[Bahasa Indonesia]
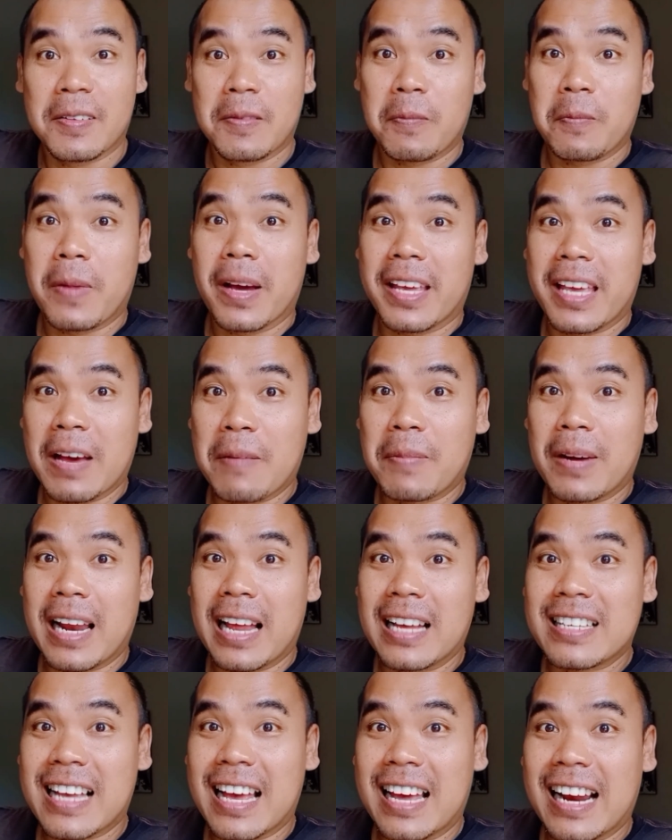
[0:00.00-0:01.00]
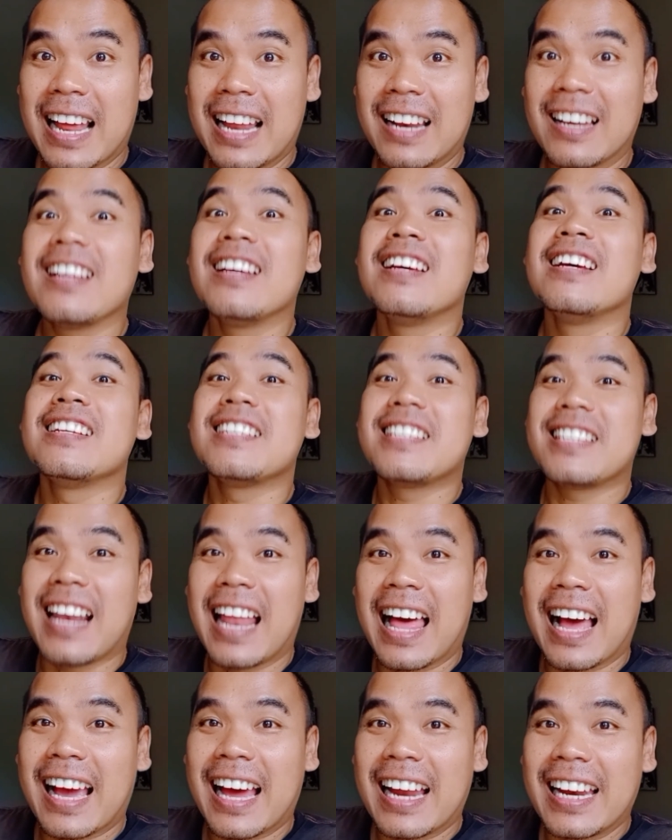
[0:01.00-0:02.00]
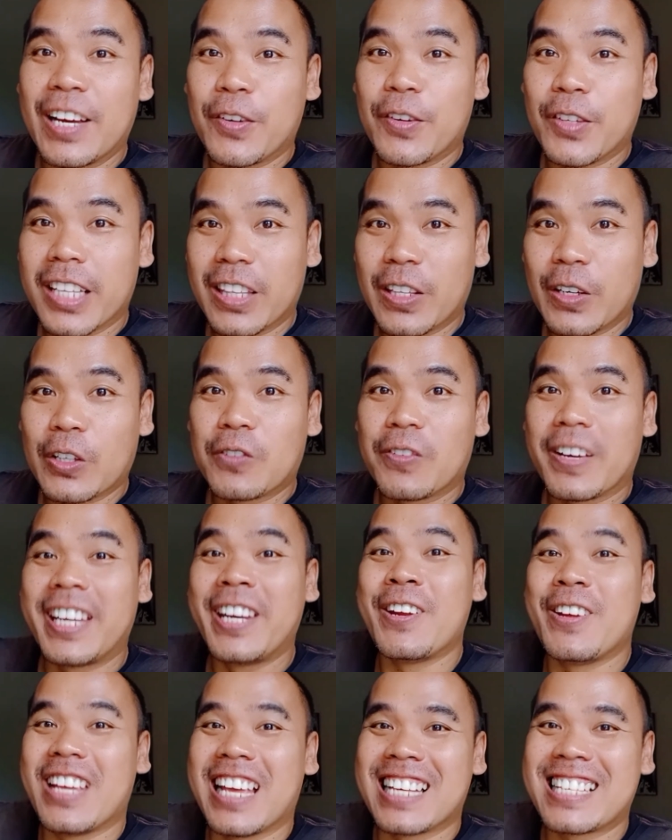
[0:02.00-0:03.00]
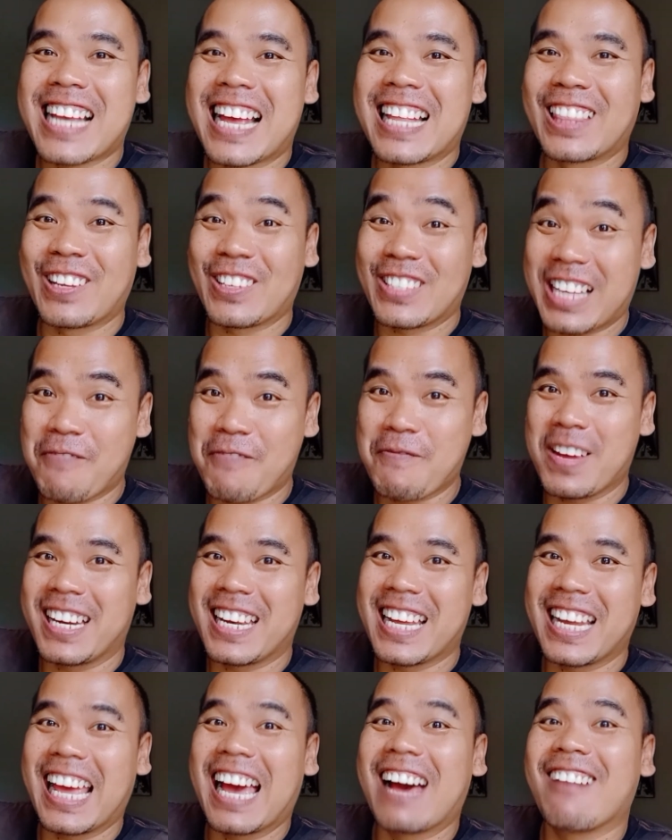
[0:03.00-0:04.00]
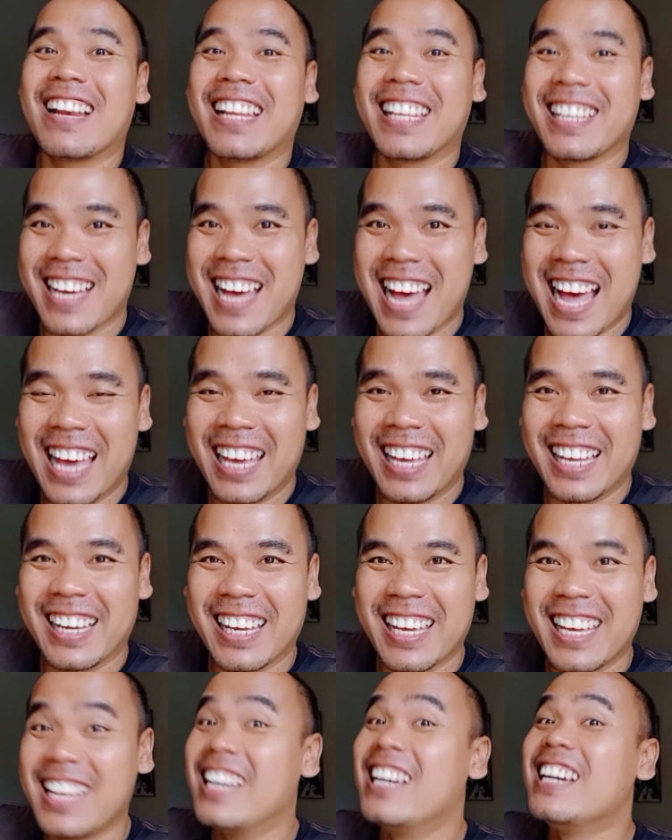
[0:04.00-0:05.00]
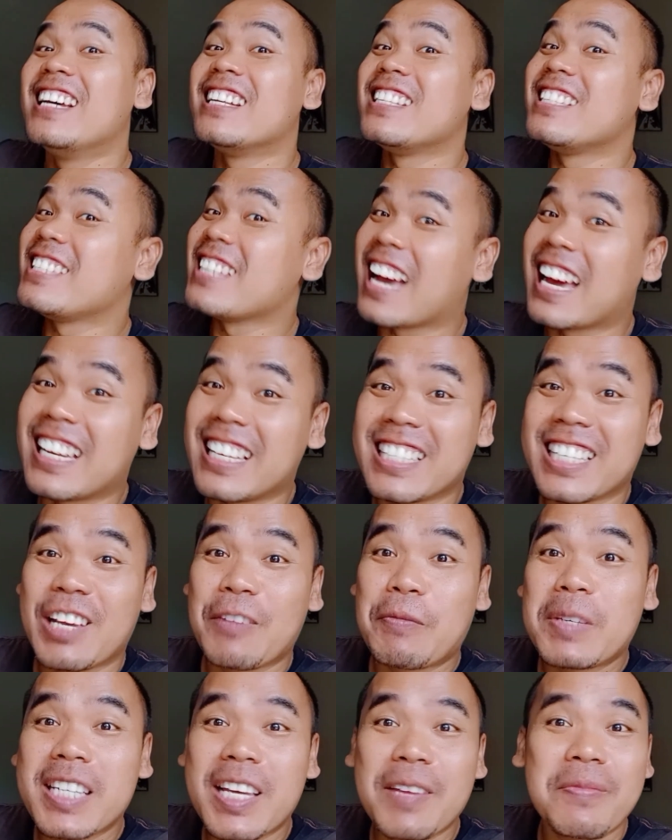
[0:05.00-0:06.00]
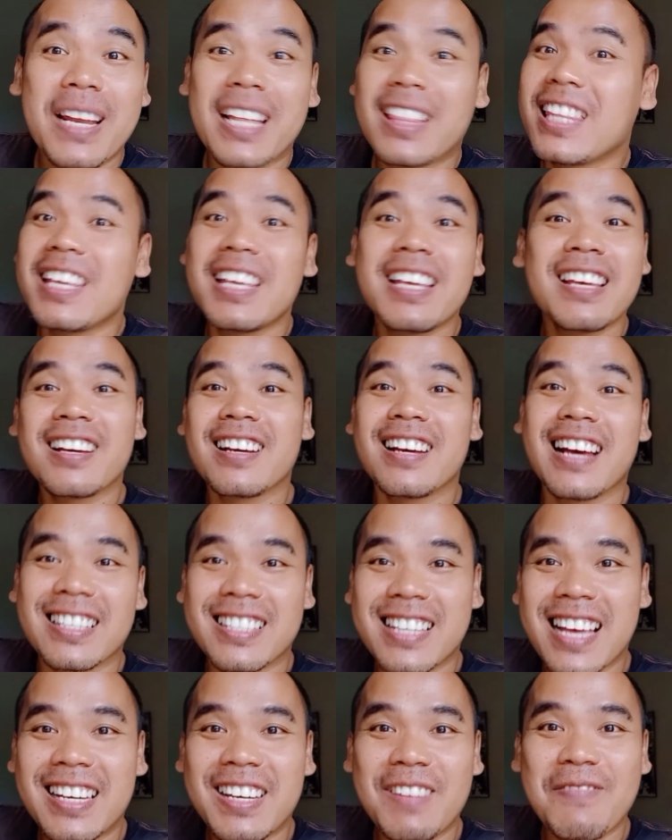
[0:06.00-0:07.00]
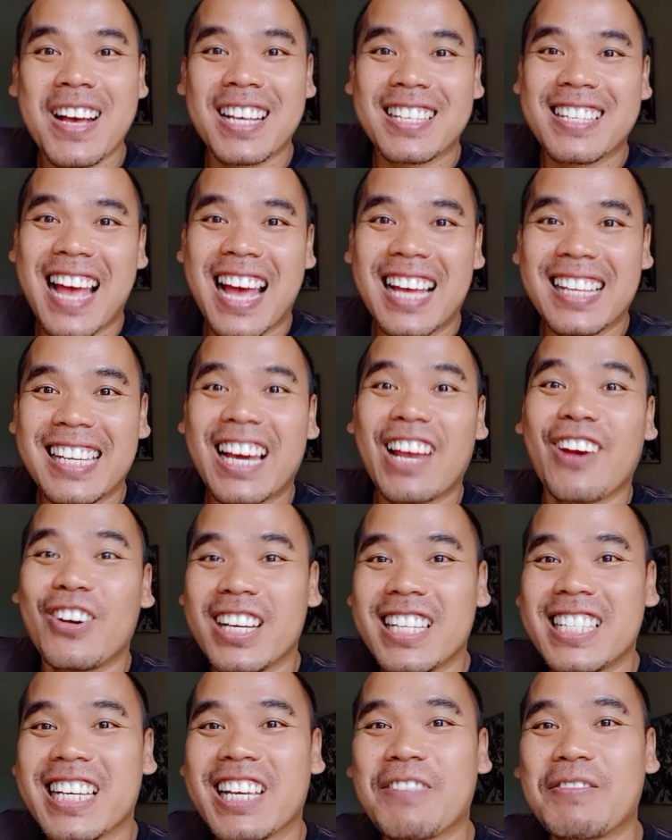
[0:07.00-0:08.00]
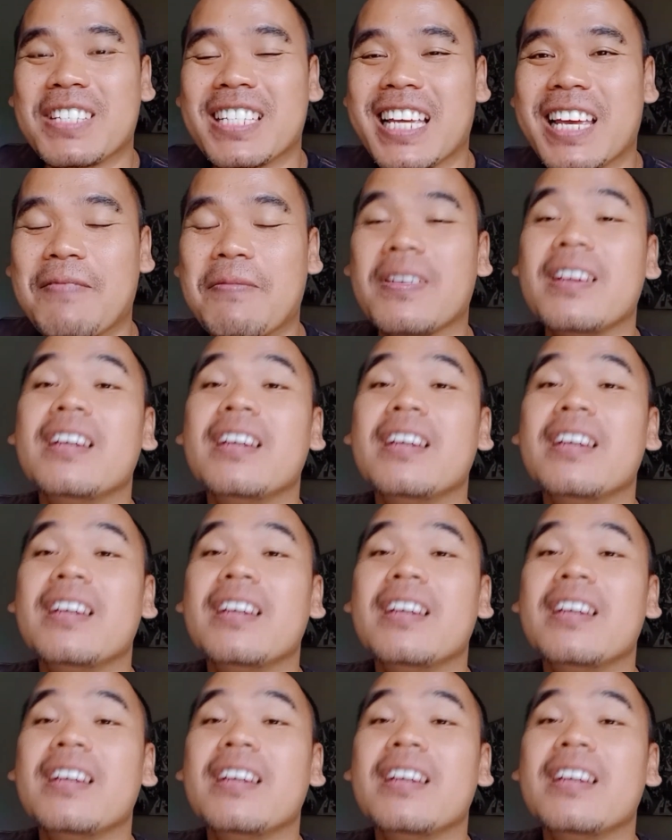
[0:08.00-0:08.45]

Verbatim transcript: Bagi yang penasaran, silahkan ikuti terus videonya Santo Sapi dari awal hingga akhir, Jangan di skip-skip nanti nggak jadi masakannya kalau di skip-skip.